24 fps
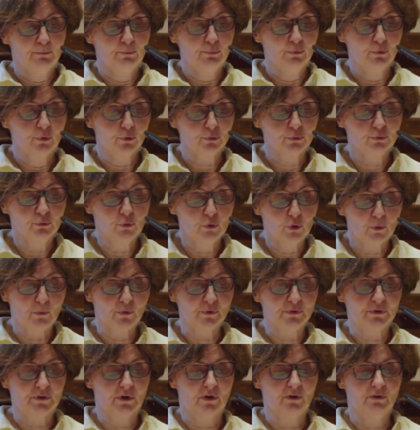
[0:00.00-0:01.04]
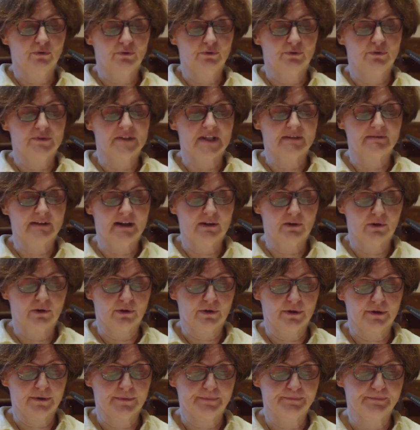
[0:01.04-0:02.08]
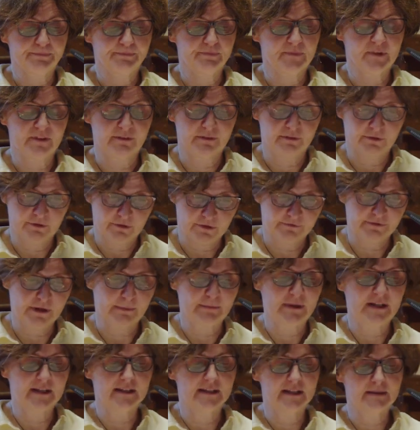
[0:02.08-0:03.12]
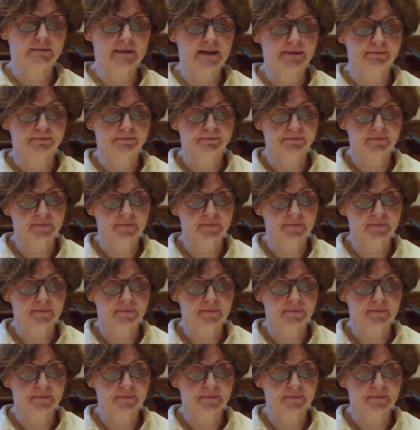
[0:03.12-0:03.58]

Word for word: pour tout le montant de sa valeur. Fermez les guillemets.